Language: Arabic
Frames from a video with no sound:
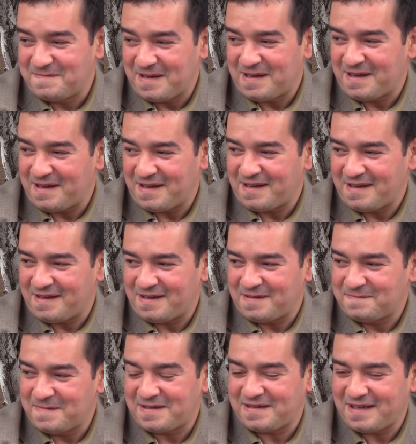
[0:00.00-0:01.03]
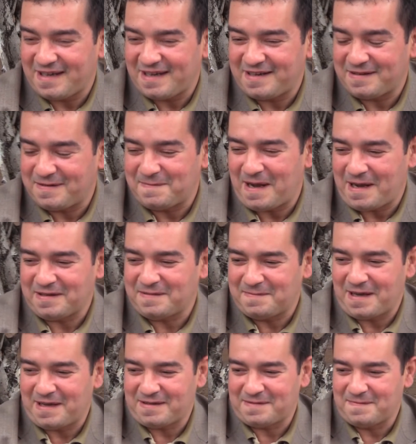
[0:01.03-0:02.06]
ما ماشي غير ضبح
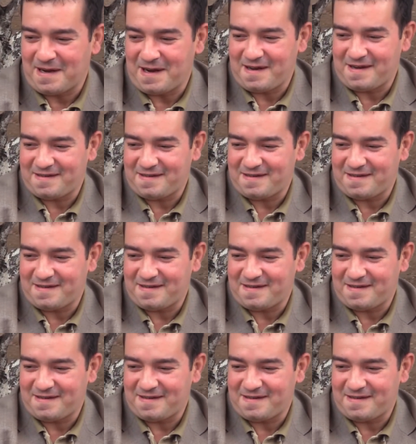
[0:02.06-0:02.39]
ضبح ضبح